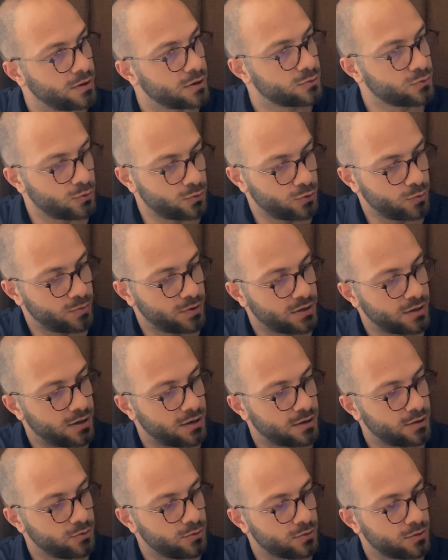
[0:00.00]
Bak son numara
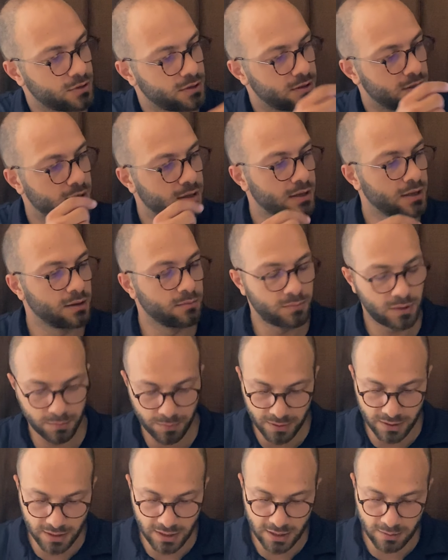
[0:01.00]
aranıyor dedi.
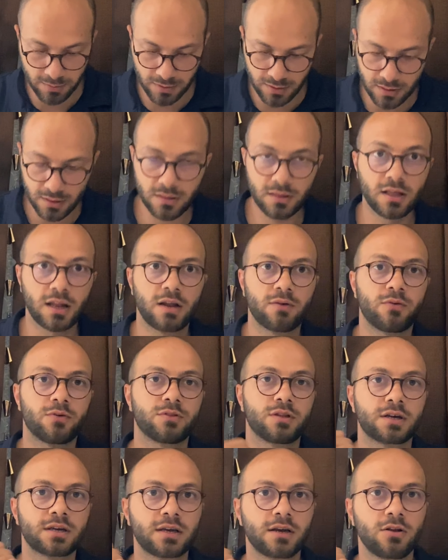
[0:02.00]
Bir bildirim
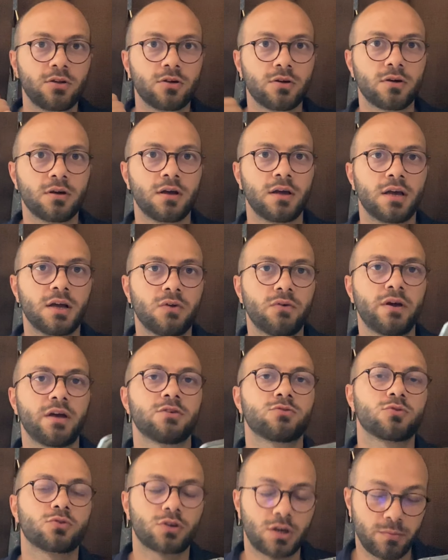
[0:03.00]
telefondan geliyor. Ve
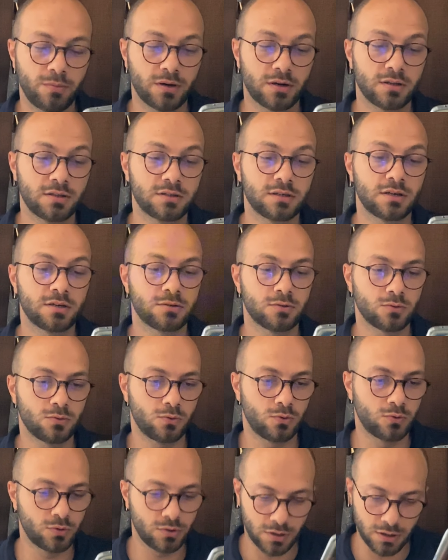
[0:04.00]
en son kimi aradıysanız
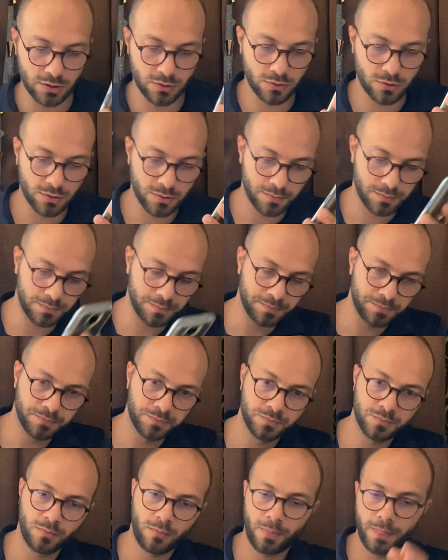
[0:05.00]
onu arıyor.
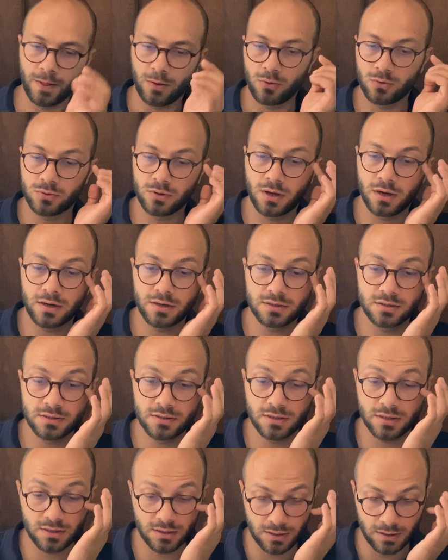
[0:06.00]
Onun
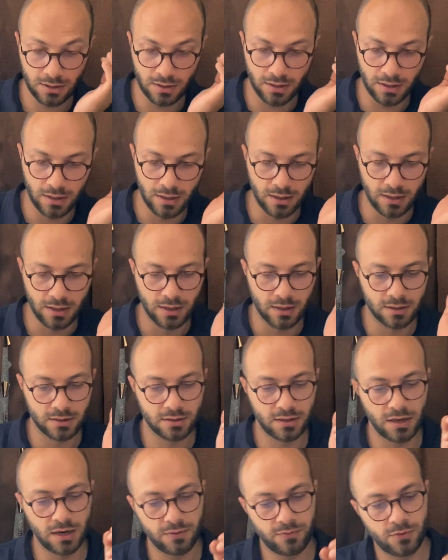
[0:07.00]
haricinde
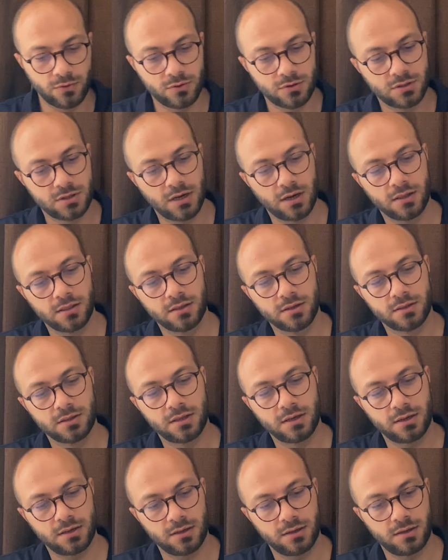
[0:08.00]
telefonu
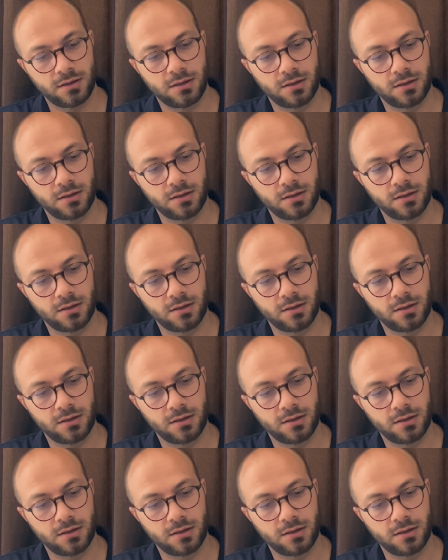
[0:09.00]
çaldığında